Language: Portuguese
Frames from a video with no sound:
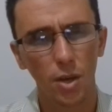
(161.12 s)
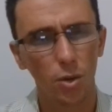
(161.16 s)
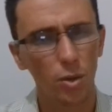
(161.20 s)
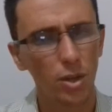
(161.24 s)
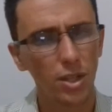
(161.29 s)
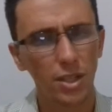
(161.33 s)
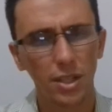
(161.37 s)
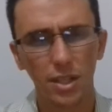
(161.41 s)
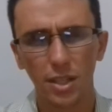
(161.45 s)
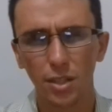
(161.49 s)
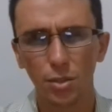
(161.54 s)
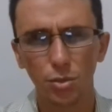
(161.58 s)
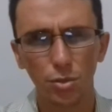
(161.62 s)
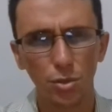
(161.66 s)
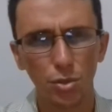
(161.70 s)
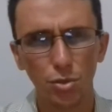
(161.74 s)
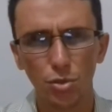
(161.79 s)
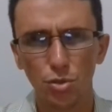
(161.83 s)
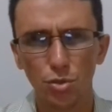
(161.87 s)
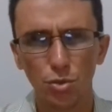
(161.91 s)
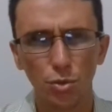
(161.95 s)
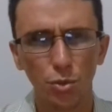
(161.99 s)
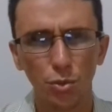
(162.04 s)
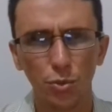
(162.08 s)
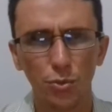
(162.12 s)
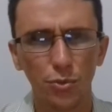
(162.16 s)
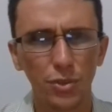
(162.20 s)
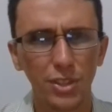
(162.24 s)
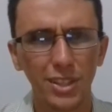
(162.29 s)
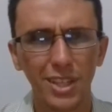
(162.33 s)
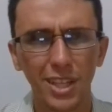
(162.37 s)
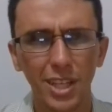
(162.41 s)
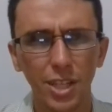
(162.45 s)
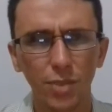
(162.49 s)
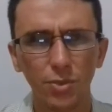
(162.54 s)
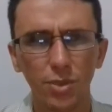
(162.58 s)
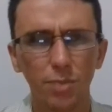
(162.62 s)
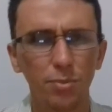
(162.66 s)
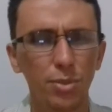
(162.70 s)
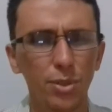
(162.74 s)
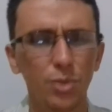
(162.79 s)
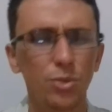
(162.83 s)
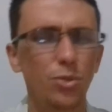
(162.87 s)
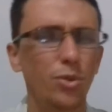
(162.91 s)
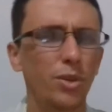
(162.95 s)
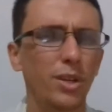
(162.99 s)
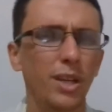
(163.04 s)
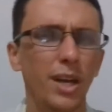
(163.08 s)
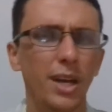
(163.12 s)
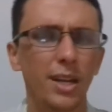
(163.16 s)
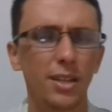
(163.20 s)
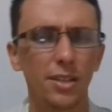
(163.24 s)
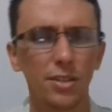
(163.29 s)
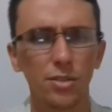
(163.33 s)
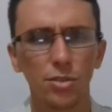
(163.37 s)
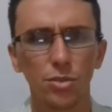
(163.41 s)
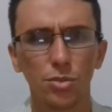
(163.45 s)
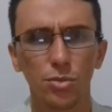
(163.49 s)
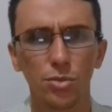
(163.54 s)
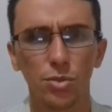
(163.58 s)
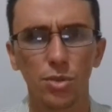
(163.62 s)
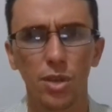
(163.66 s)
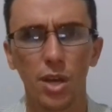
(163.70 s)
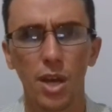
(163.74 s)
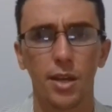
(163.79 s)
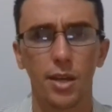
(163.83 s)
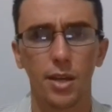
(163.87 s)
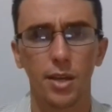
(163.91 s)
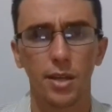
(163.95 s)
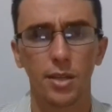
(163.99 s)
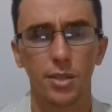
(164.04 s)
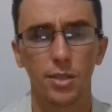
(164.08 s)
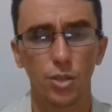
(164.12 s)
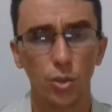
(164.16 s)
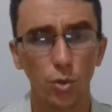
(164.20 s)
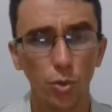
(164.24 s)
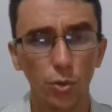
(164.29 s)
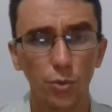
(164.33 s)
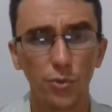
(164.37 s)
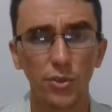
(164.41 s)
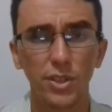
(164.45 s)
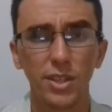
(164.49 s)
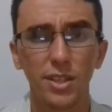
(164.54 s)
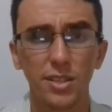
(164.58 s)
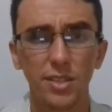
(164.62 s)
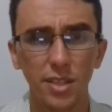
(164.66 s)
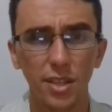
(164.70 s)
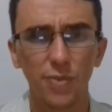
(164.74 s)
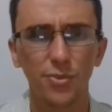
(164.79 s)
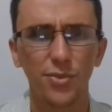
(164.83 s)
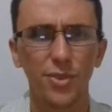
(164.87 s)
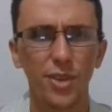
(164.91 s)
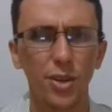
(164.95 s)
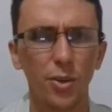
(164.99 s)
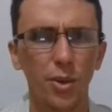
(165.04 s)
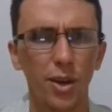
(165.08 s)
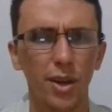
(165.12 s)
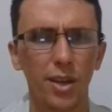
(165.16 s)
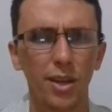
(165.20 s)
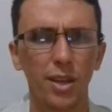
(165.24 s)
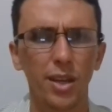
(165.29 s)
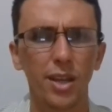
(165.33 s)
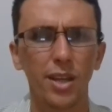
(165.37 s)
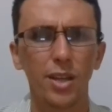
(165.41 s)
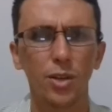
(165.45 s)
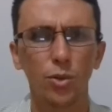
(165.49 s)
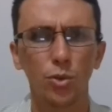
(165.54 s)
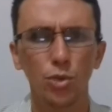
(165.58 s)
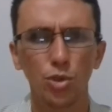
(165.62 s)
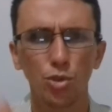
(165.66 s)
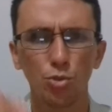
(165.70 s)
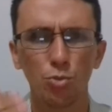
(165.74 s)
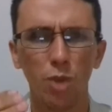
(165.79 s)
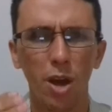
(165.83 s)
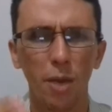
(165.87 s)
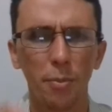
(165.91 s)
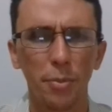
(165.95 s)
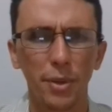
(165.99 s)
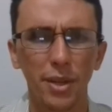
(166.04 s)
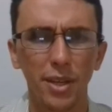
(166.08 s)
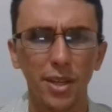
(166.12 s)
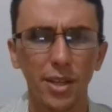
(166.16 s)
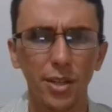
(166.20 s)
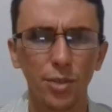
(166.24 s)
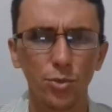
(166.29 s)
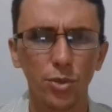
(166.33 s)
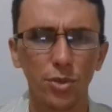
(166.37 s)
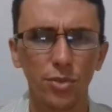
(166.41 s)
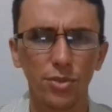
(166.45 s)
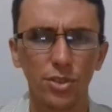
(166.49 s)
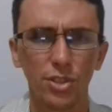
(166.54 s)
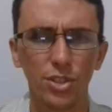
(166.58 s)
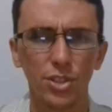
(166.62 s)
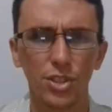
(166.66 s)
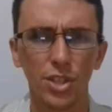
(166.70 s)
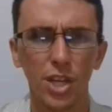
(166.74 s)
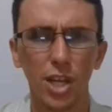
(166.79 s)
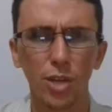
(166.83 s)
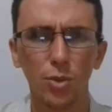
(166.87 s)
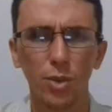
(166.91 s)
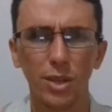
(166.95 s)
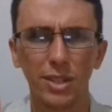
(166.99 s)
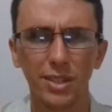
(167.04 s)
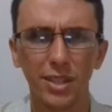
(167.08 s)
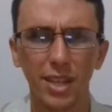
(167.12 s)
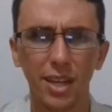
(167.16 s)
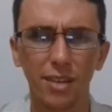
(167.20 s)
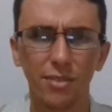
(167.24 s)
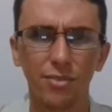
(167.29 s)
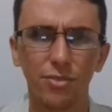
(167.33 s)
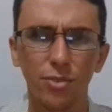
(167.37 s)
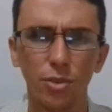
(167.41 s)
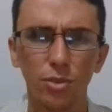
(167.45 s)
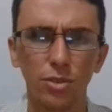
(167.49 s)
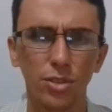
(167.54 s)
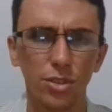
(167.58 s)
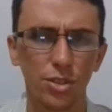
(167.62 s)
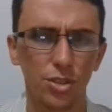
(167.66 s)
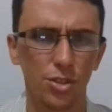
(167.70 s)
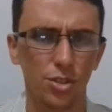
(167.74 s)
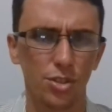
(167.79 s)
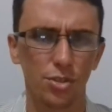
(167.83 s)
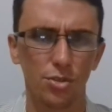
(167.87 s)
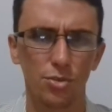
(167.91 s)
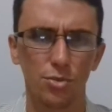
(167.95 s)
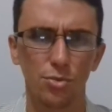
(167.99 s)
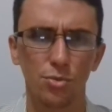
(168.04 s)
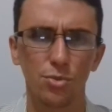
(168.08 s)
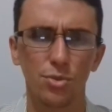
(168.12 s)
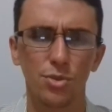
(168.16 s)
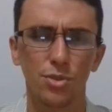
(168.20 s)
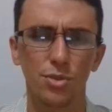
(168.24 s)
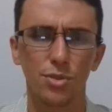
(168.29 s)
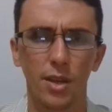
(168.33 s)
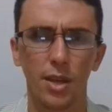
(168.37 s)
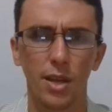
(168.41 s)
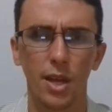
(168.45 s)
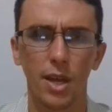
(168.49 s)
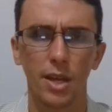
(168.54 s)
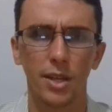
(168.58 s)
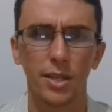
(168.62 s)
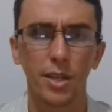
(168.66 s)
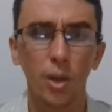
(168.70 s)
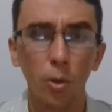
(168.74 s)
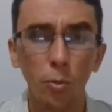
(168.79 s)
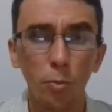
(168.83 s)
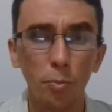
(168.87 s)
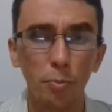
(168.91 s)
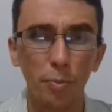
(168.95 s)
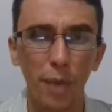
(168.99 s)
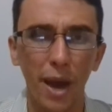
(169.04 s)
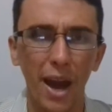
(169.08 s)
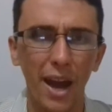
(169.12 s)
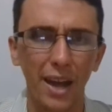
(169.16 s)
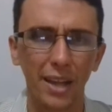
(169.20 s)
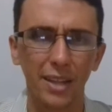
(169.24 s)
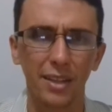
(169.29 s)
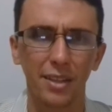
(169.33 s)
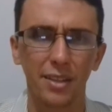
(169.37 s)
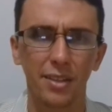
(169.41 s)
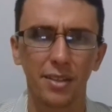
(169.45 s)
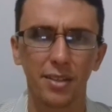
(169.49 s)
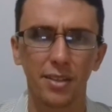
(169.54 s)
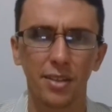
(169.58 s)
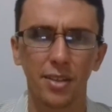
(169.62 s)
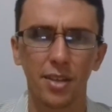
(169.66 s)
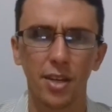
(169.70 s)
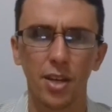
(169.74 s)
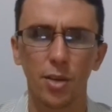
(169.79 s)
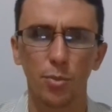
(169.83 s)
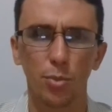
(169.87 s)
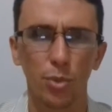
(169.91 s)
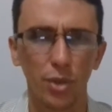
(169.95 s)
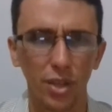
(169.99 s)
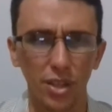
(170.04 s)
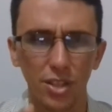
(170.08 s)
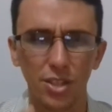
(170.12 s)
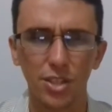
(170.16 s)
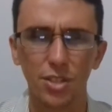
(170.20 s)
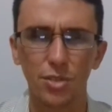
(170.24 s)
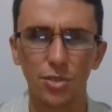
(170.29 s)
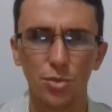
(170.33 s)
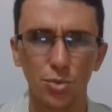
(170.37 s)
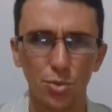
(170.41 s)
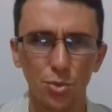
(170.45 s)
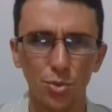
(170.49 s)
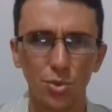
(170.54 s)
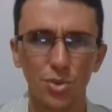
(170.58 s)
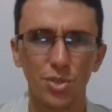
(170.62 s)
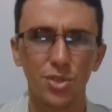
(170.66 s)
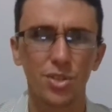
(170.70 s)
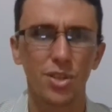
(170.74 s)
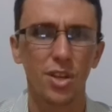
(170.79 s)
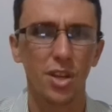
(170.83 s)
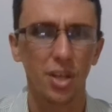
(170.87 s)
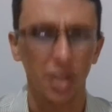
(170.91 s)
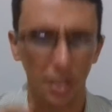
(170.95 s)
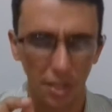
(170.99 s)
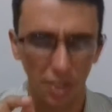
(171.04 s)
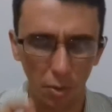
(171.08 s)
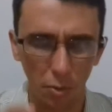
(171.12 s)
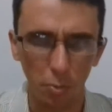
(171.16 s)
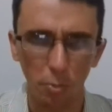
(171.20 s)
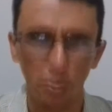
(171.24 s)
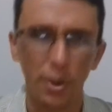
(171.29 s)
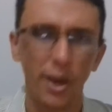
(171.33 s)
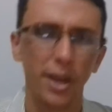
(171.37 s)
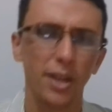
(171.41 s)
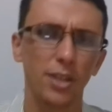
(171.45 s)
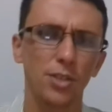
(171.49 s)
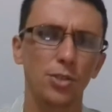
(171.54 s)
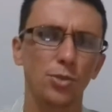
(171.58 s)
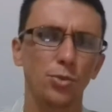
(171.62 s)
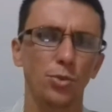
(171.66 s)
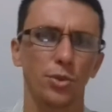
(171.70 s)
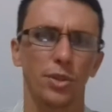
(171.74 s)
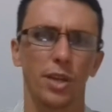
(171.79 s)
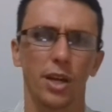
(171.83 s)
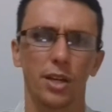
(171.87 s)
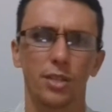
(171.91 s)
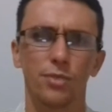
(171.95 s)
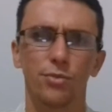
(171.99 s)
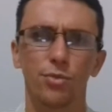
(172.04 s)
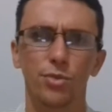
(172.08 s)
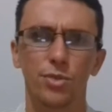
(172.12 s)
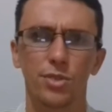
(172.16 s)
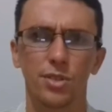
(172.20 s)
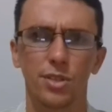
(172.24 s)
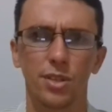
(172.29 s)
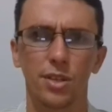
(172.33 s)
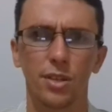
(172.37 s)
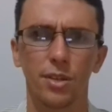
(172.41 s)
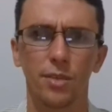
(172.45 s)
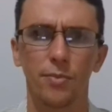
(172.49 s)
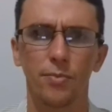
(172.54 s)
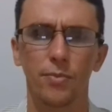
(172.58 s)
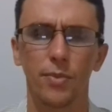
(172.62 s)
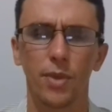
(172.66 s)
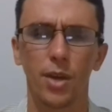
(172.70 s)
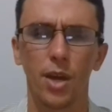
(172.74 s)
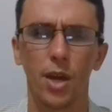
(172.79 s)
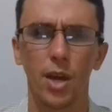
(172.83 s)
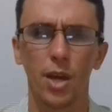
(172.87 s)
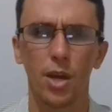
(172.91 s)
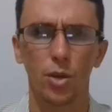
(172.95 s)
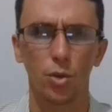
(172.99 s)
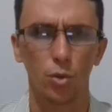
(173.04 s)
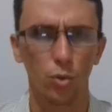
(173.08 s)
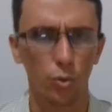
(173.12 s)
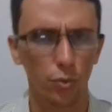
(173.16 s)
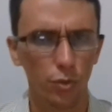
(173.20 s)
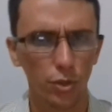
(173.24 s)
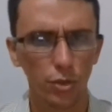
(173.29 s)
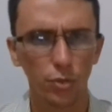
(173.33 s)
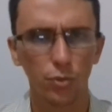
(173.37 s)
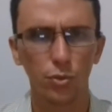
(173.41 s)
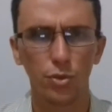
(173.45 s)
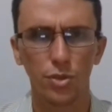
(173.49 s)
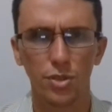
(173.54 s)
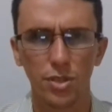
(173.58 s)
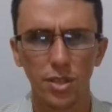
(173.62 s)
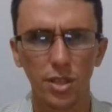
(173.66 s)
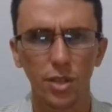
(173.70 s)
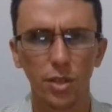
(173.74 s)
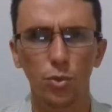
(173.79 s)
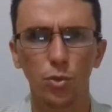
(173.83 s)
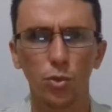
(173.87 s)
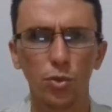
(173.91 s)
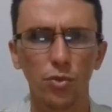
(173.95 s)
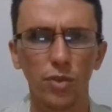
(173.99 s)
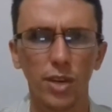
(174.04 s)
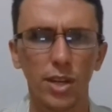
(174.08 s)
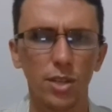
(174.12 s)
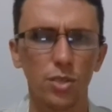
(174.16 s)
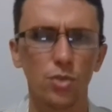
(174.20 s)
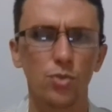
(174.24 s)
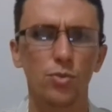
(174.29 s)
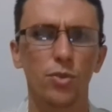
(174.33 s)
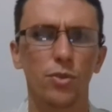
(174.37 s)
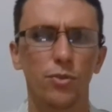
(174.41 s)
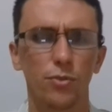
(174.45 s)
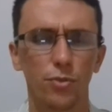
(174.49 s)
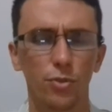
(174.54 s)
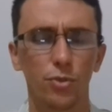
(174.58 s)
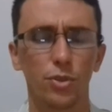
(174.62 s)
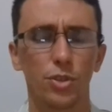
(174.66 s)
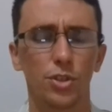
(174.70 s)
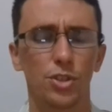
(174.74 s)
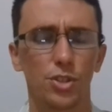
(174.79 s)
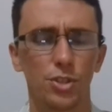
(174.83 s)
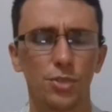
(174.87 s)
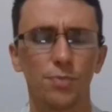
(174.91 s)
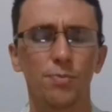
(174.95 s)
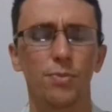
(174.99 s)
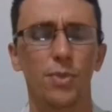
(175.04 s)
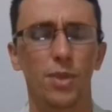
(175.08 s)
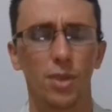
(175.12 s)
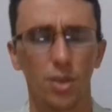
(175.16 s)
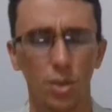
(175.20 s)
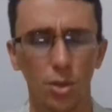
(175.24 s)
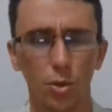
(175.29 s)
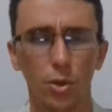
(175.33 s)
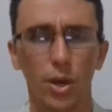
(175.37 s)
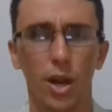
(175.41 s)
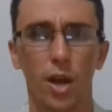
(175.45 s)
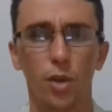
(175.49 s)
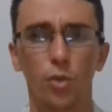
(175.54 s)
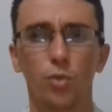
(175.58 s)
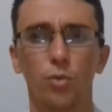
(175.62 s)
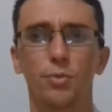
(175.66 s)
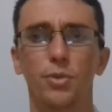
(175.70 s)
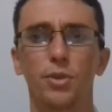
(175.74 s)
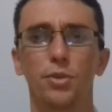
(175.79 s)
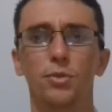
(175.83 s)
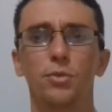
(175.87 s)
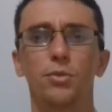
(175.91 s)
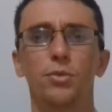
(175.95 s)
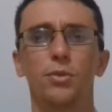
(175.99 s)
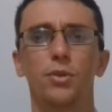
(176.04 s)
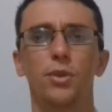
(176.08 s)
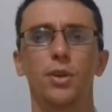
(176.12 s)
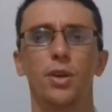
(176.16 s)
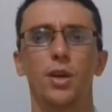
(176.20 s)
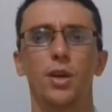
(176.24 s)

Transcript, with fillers: Olha, querido, Deus te convida a não abandonar isso. Te convida a ser fiel a Ele, continuar pregando o Evangelho até a volta de Jesus. Não pare, porque Jesus não para de cuidar de você eu convido você a curvar a sua fronte e orar comigo.